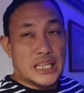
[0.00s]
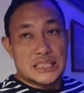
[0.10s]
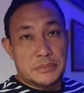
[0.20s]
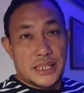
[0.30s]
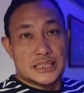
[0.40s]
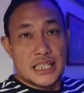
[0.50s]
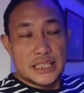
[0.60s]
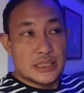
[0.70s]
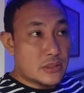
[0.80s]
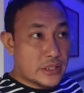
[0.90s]
Kasi para sa
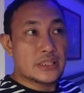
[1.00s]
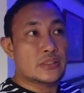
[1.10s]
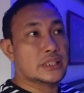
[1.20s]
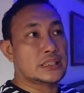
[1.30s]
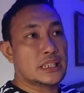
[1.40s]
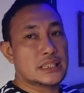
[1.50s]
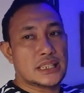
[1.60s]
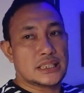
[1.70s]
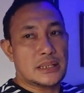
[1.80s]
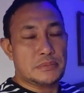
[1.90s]
akin, okay na okay talaga
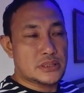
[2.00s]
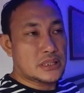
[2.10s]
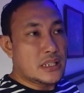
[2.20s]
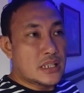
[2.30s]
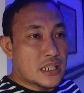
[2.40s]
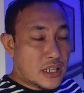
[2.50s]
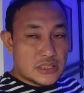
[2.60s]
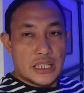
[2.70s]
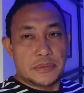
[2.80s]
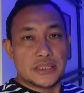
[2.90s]
siya. Tapos,
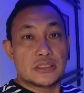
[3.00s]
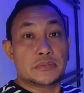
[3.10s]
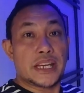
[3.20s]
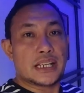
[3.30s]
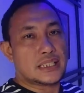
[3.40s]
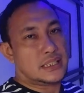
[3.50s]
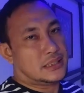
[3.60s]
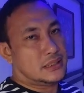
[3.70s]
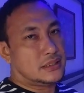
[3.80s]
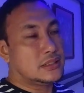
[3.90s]
kausapin nyo yung may-ari.